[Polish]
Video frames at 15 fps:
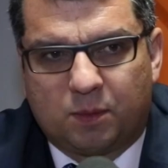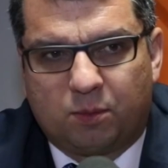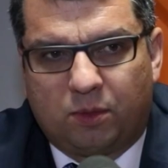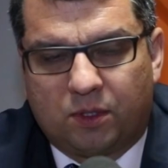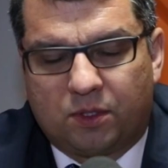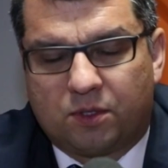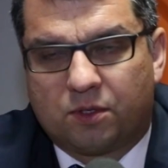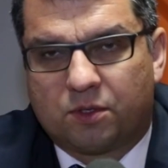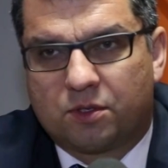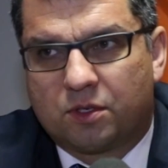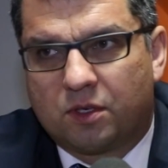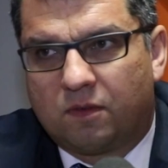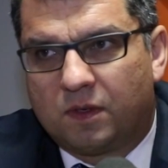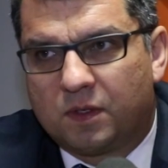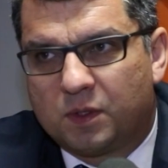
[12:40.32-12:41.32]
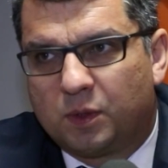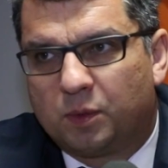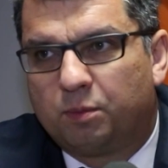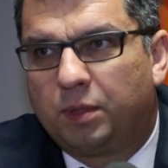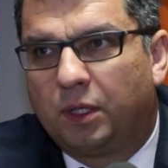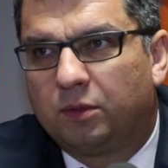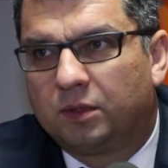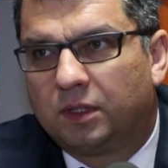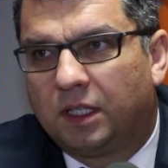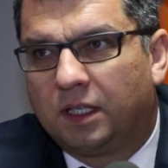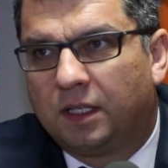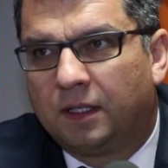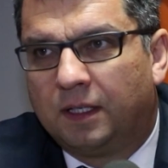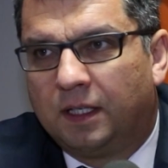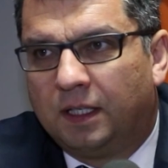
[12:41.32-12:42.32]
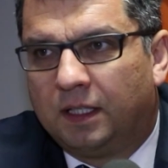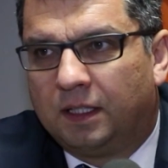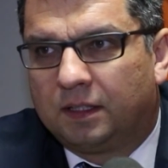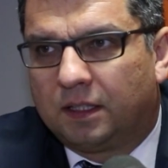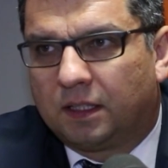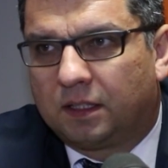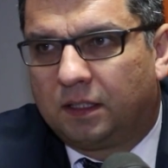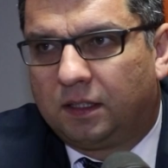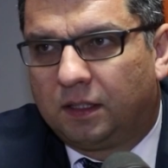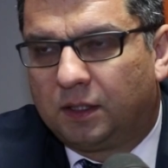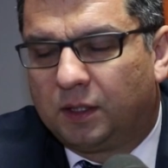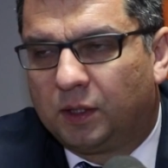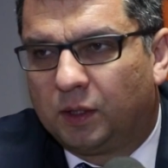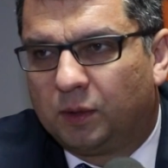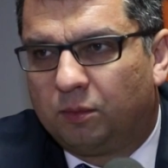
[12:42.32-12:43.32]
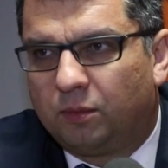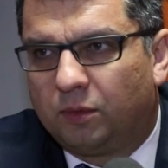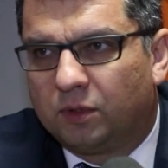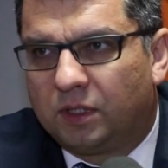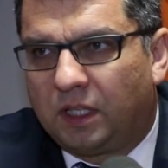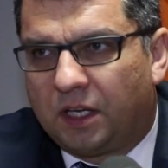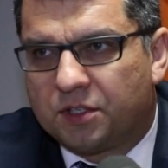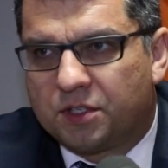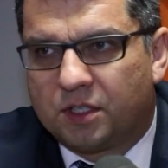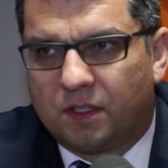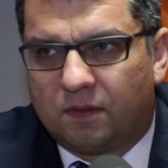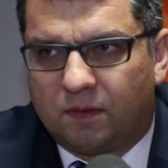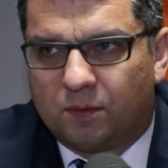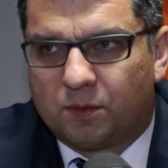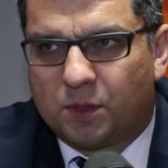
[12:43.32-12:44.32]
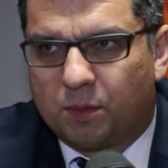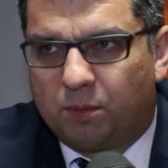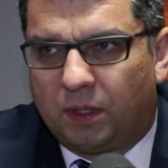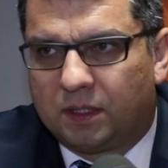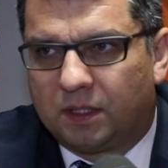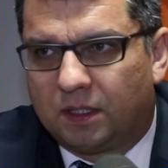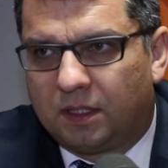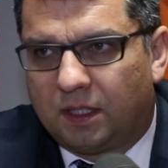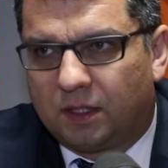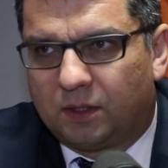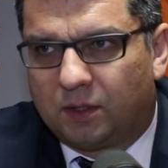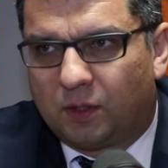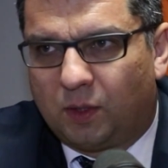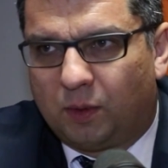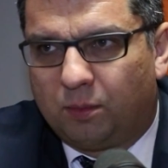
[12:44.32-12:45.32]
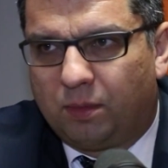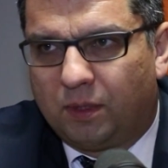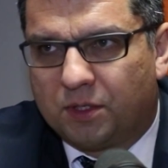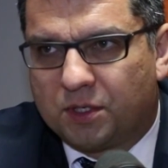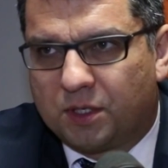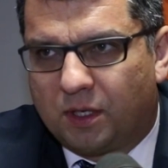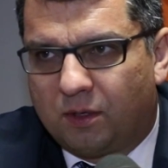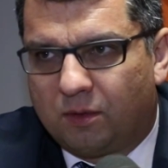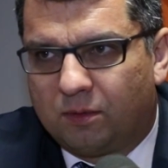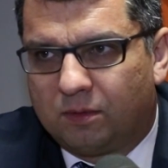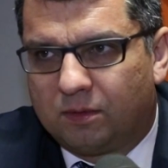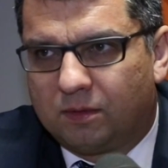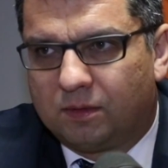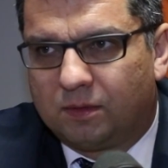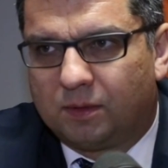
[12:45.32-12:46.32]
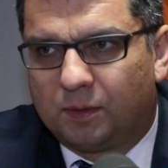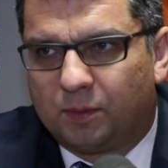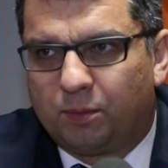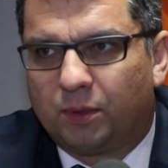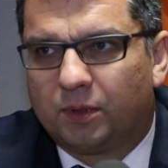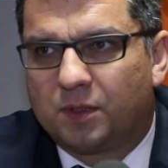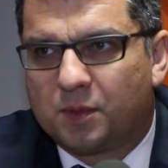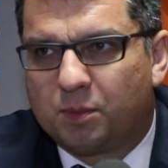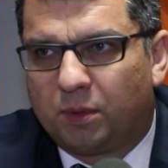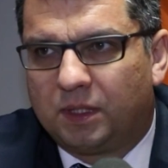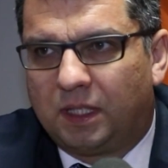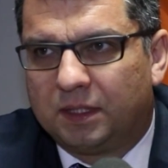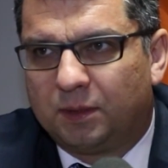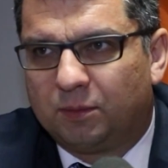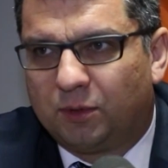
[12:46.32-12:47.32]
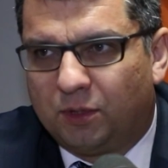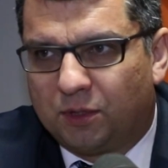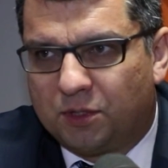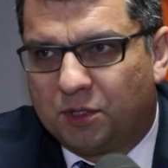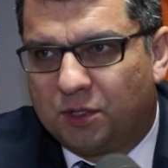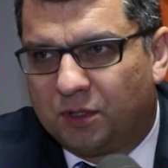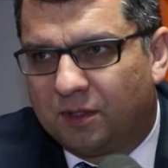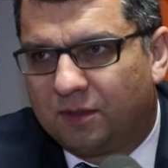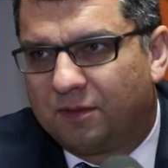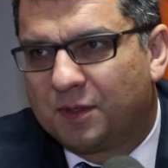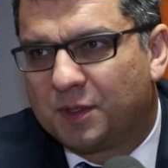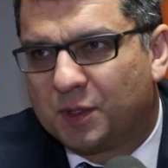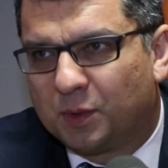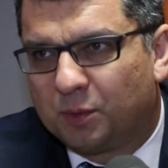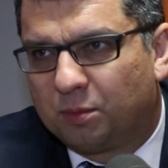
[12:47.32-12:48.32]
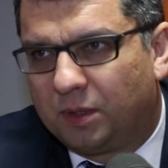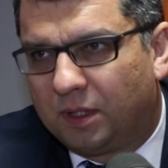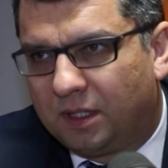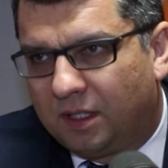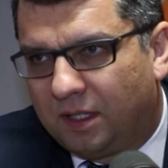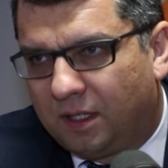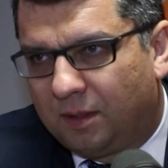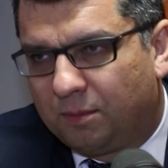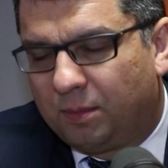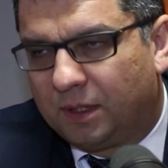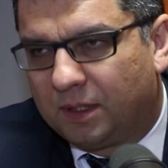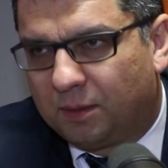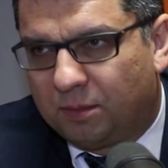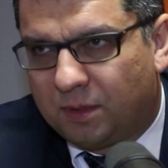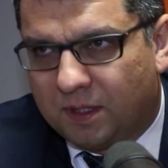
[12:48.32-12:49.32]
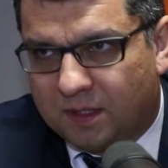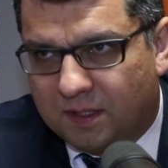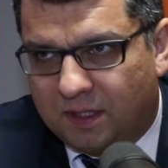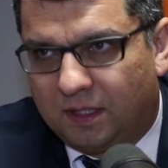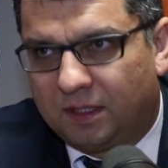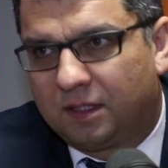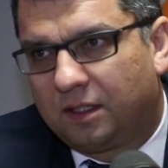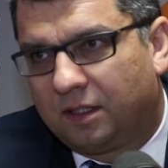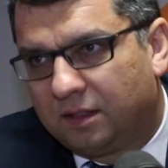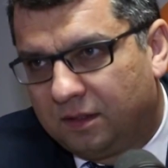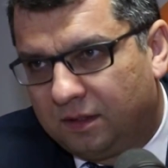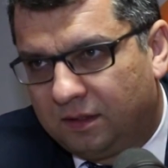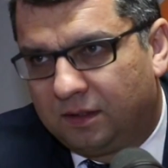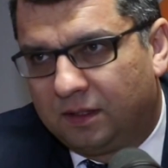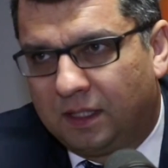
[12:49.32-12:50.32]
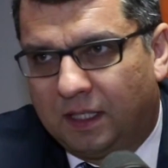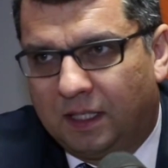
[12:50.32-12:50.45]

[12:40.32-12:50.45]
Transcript: społecznościowe są pełne takich y, montaży, nie wiem, czy pan redaktor tak. obejrzał y, pod, z podaniem godziny wystąpienia pana prezydenta i,